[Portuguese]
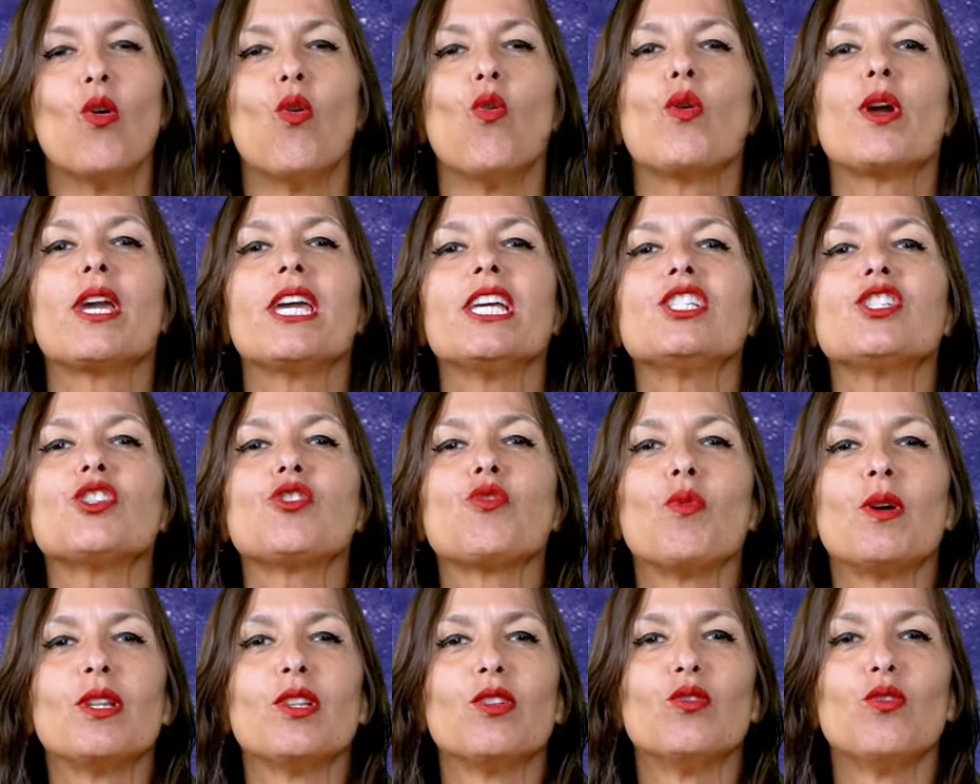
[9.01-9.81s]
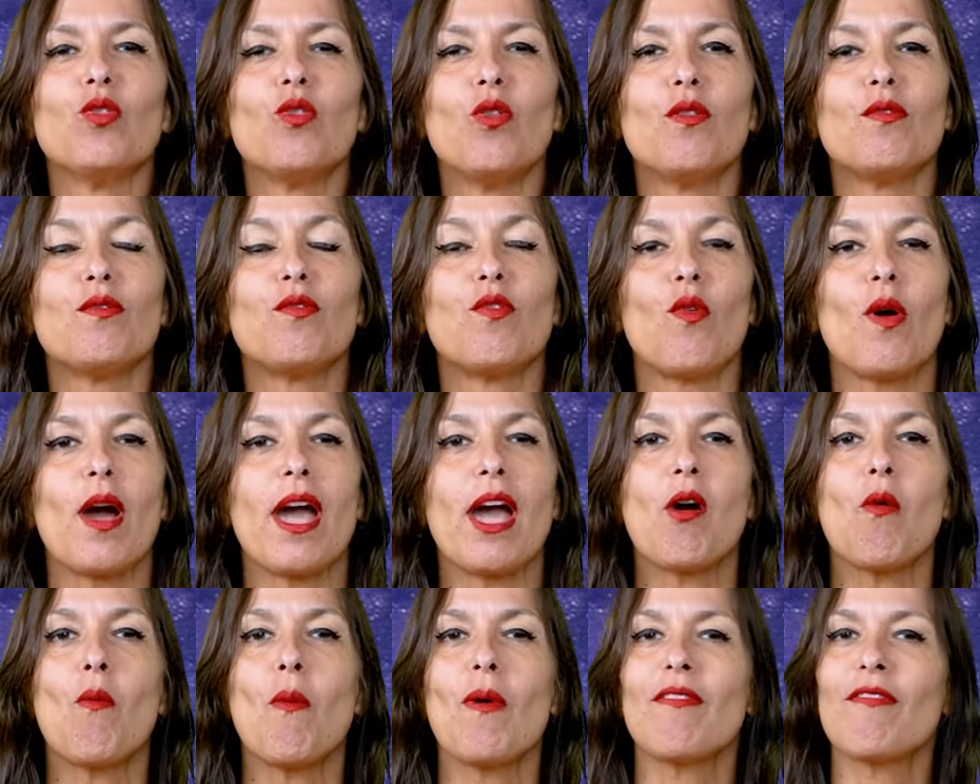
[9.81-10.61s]
O kit do Ano Novo
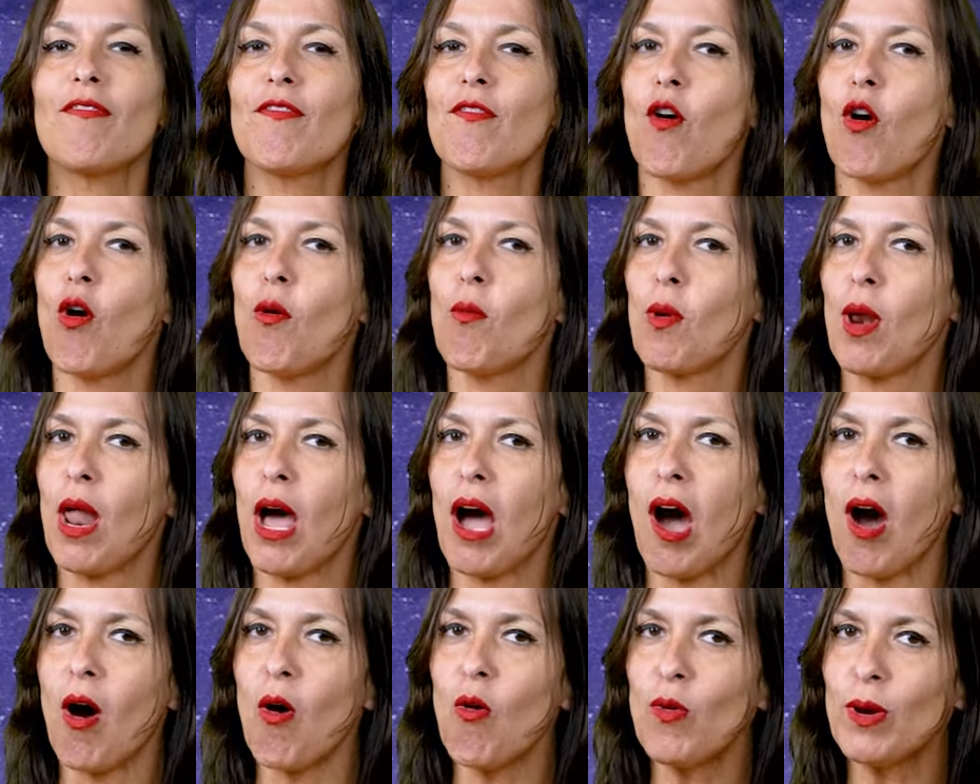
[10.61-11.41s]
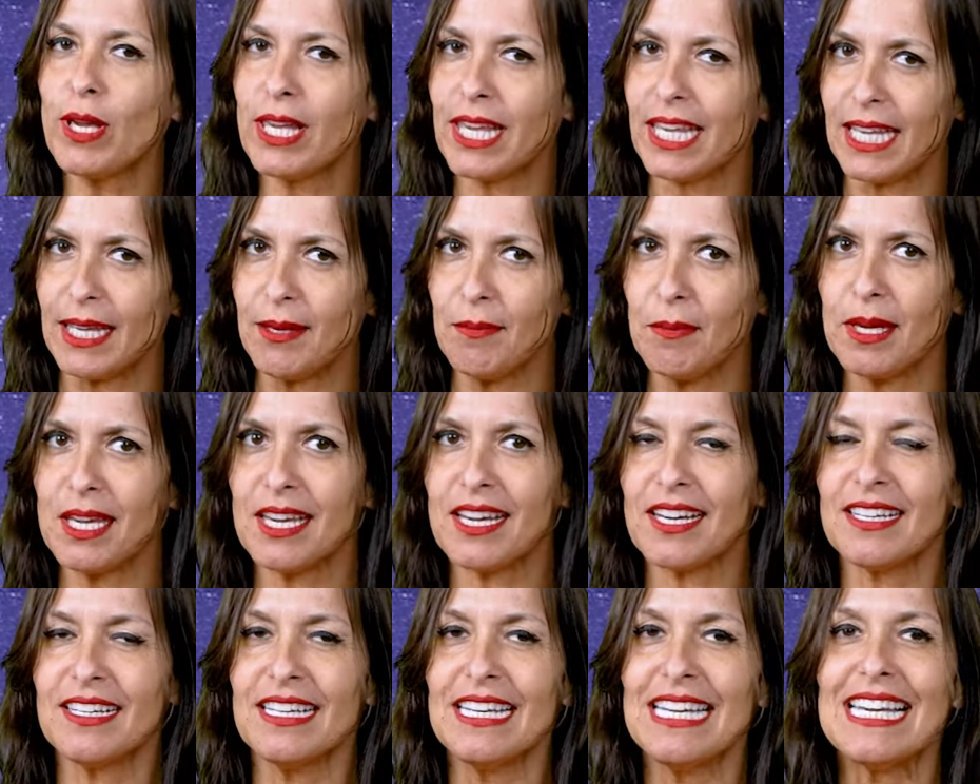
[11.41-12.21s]
é uma fórmula
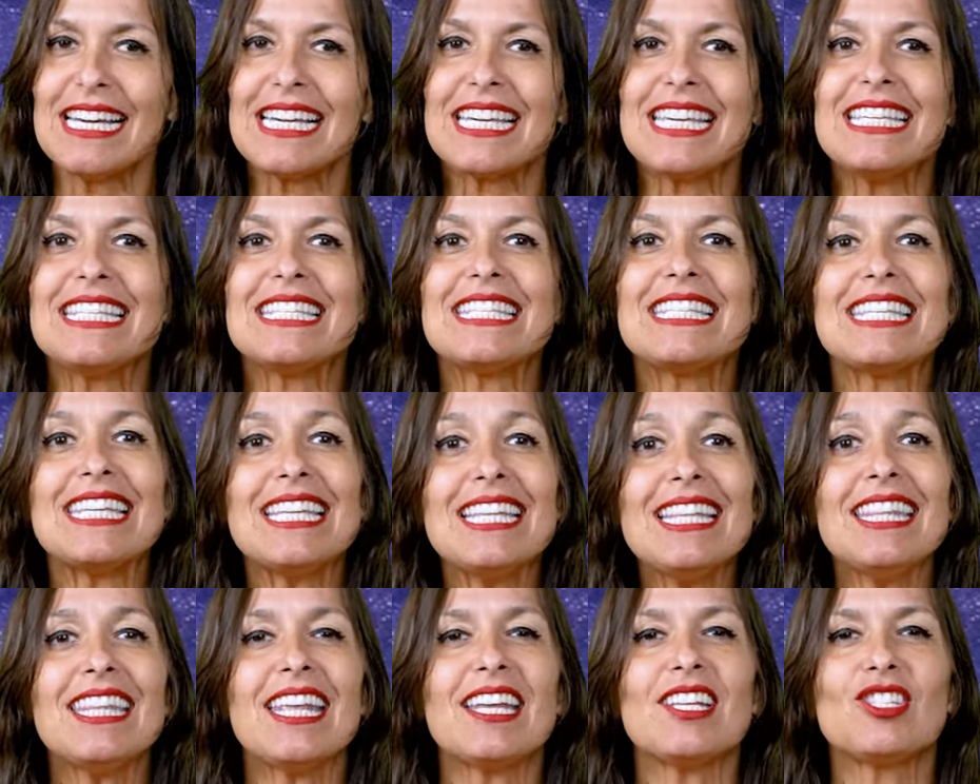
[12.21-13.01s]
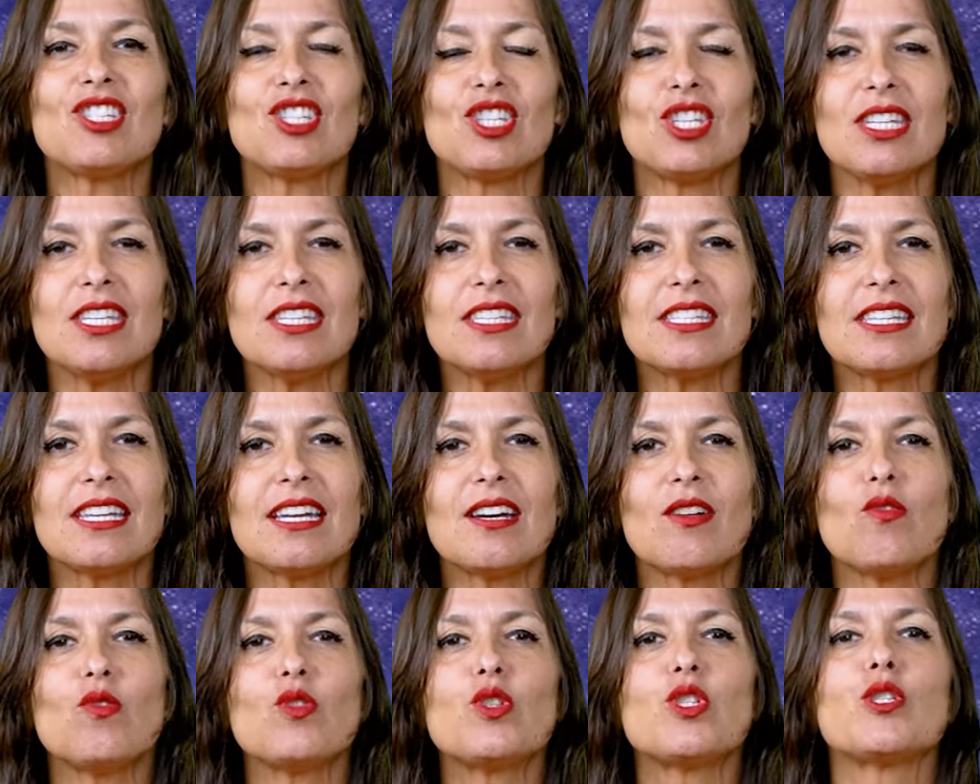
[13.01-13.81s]
alquímica que
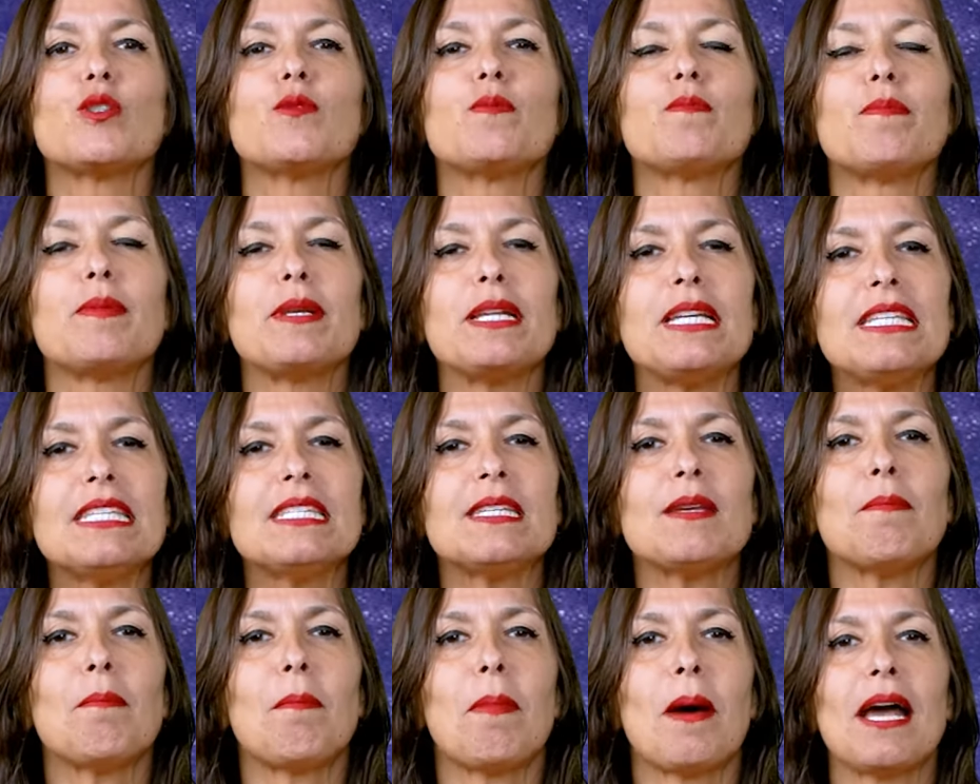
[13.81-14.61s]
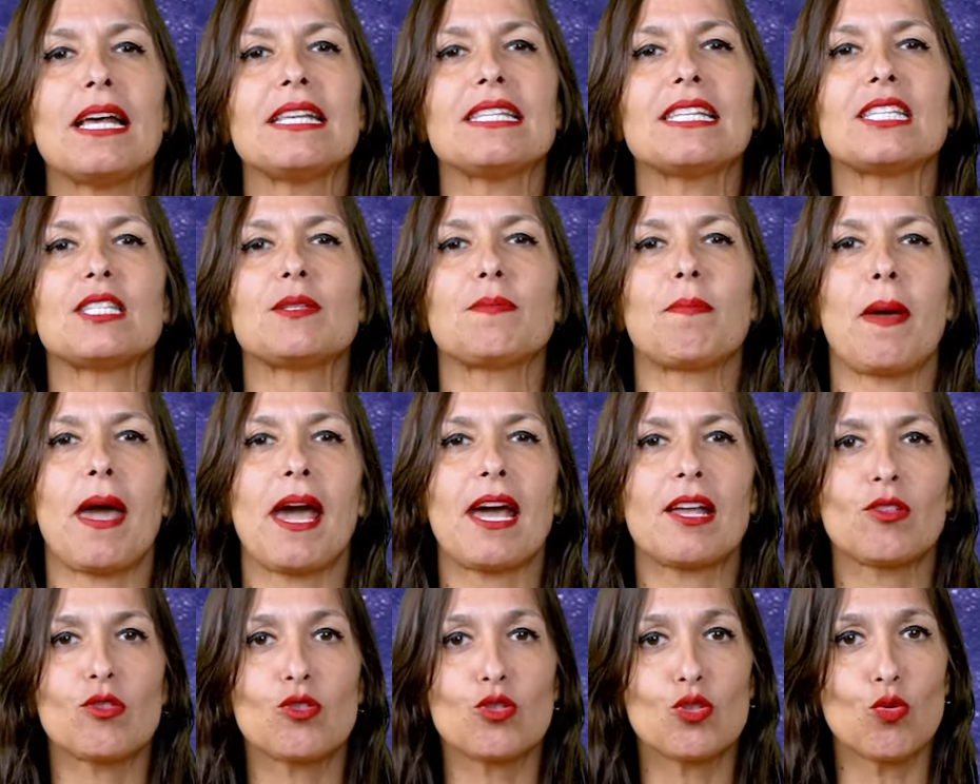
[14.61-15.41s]
sintetiza os principais
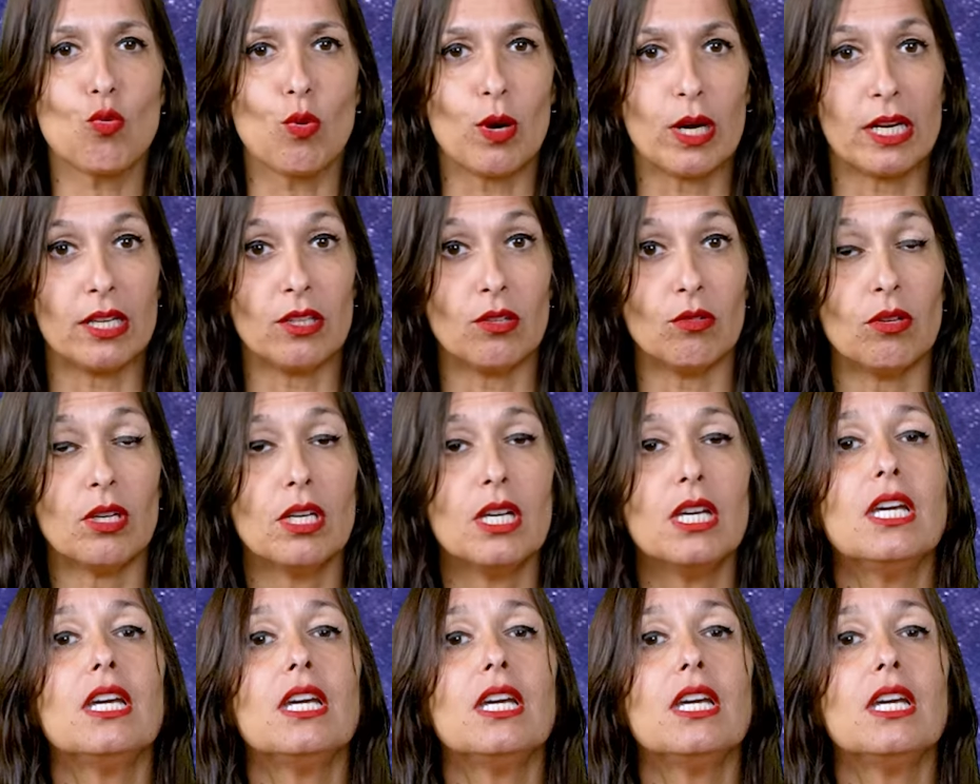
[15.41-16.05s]
aspectos do ano